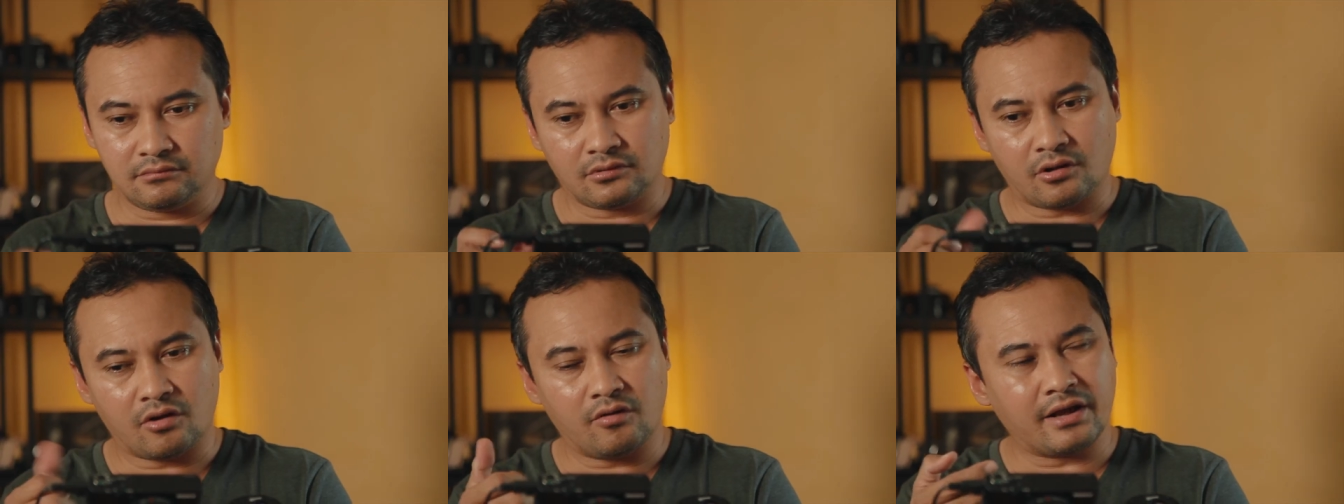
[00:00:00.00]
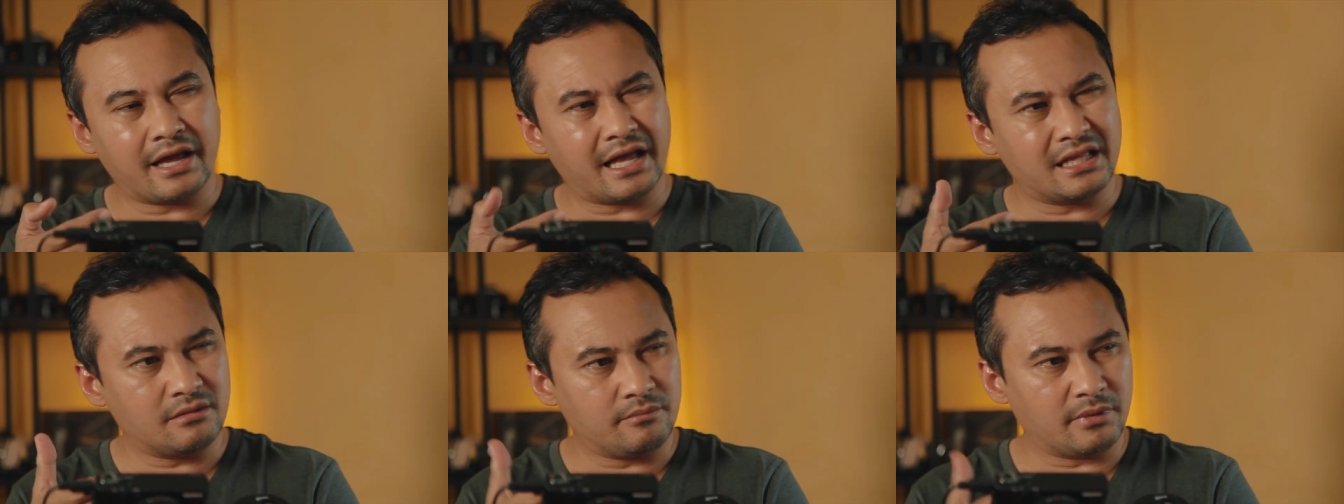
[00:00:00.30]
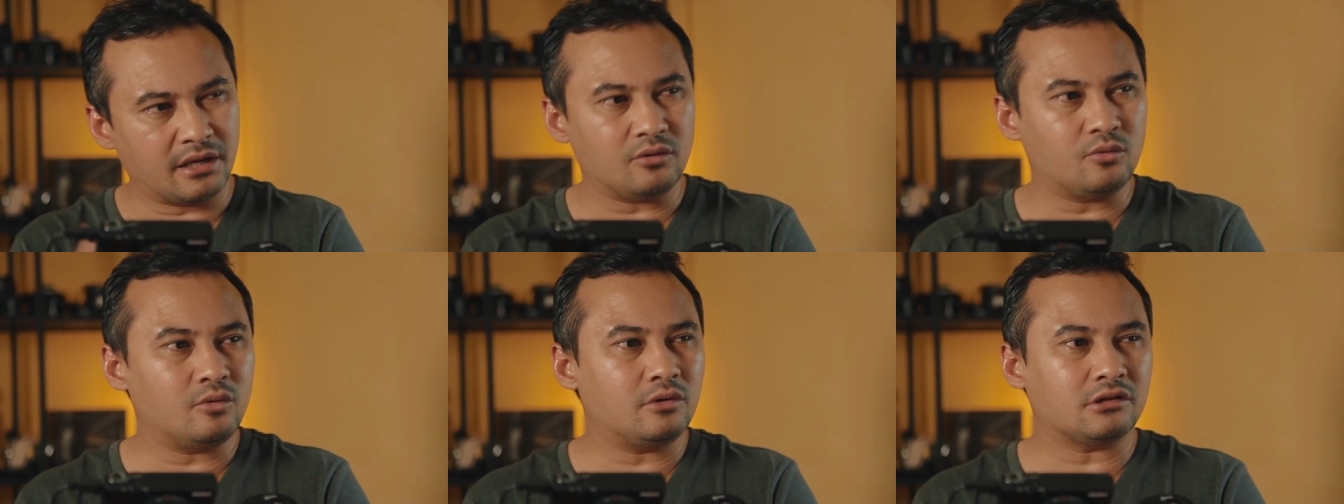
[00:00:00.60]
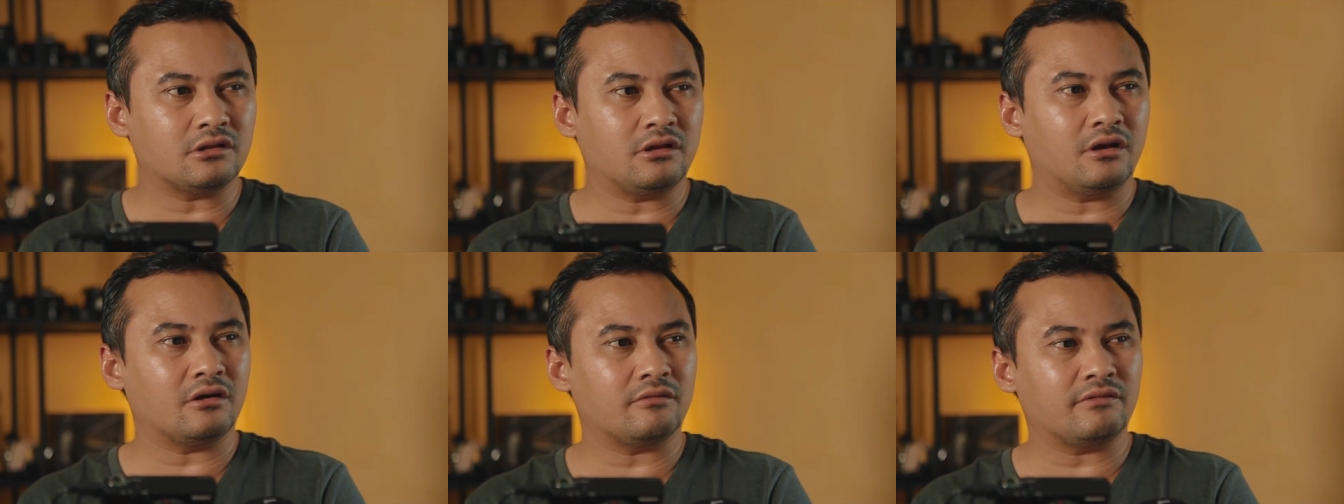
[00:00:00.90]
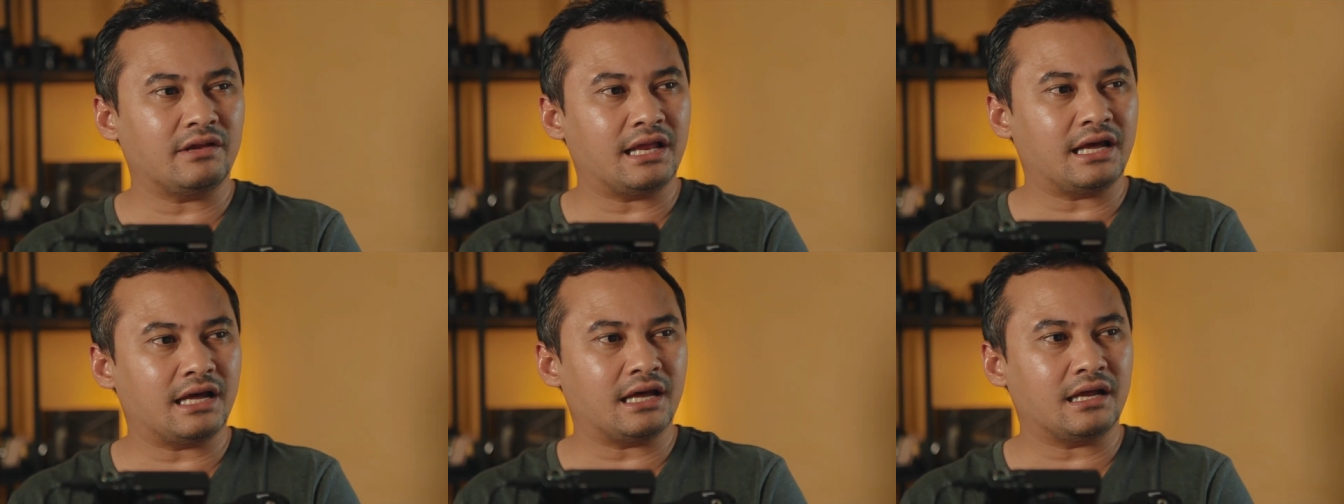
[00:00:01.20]
ต้องการจะแมนนวลตลอด
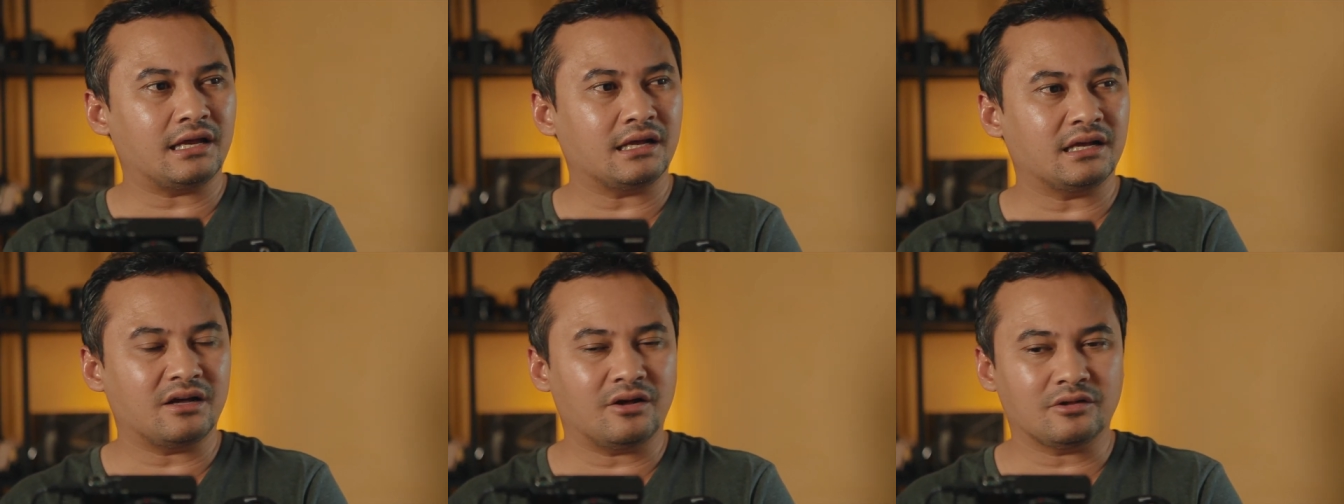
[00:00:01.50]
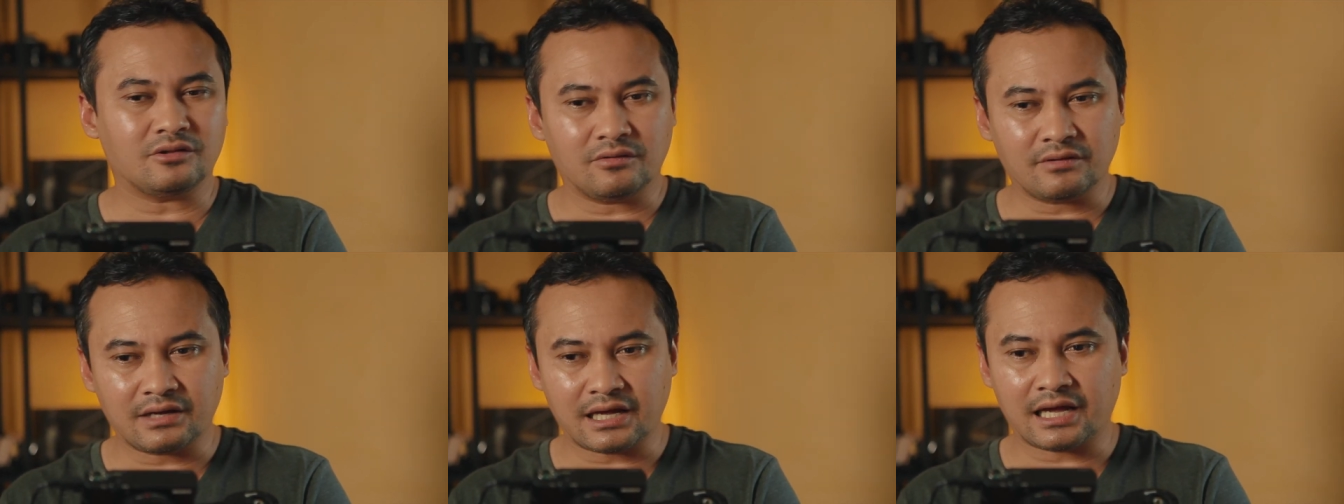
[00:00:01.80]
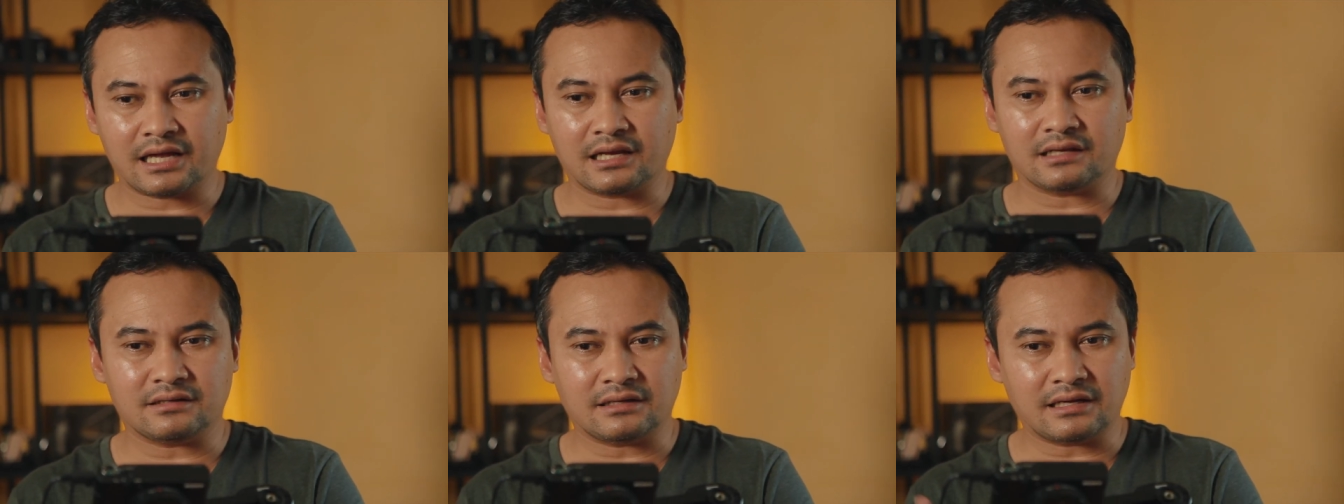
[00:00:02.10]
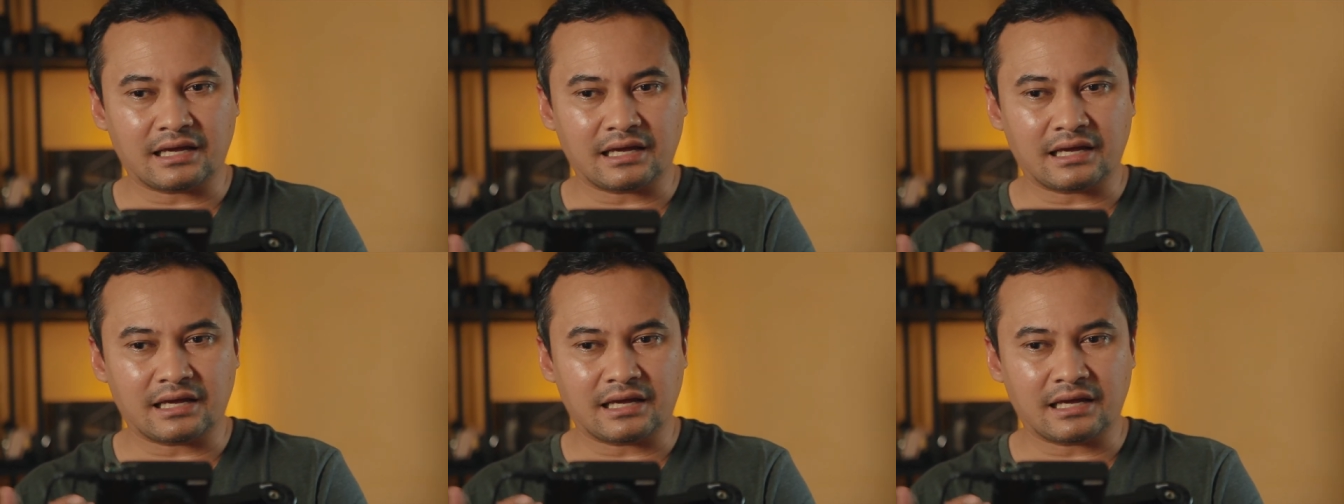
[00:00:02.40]
เวลา เขาต้องการ